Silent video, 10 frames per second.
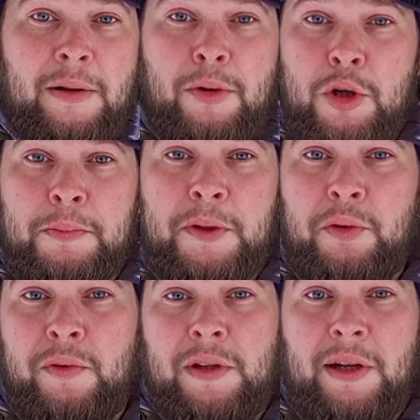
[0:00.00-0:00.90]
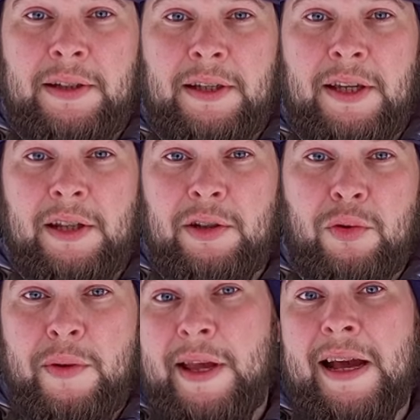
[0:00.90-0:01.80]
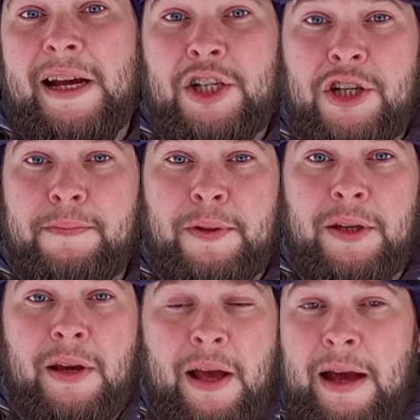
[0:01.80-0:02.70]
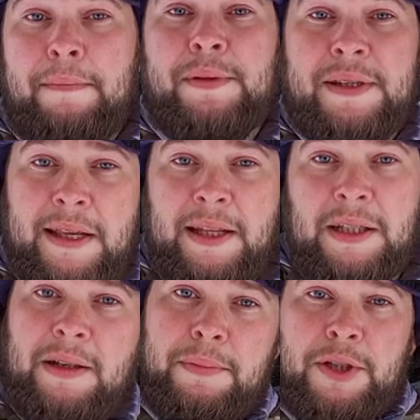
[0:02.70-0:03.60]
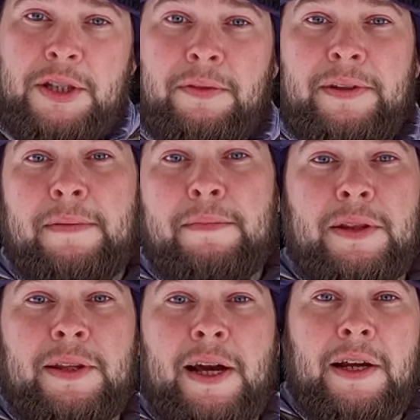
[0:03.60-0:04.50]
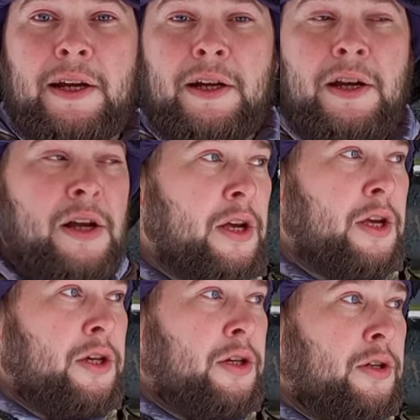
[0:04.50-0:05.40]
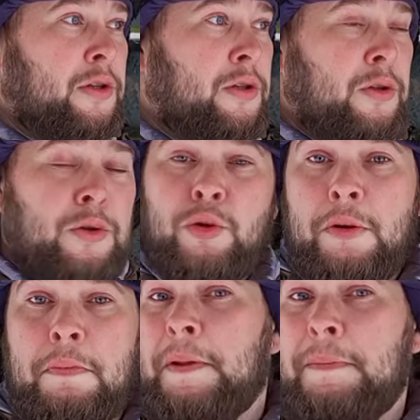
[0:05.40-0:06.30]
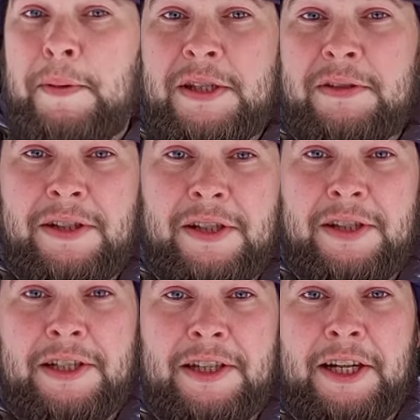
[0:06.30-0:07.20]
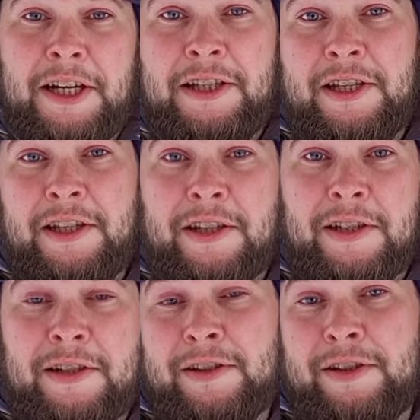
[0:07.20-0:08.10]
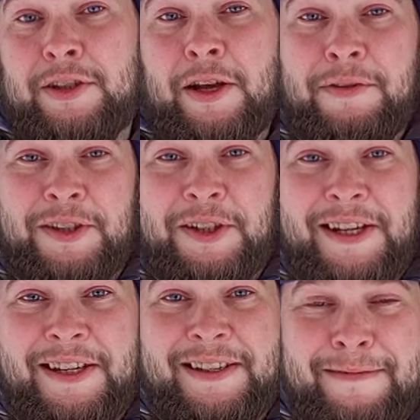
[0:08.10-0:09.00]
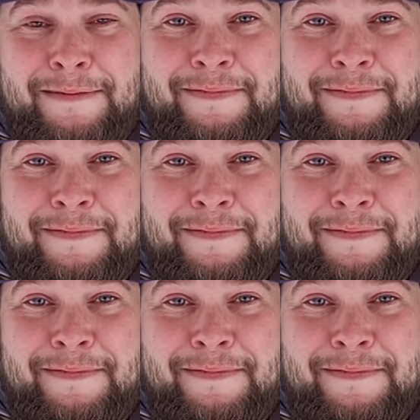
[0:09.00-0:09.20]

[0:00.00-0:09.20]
может быть, увидели какие-то у меня ошибки, обязательно напишите в комментариях. Ну и подписывайтесь, если хотите, и ставьте лайки.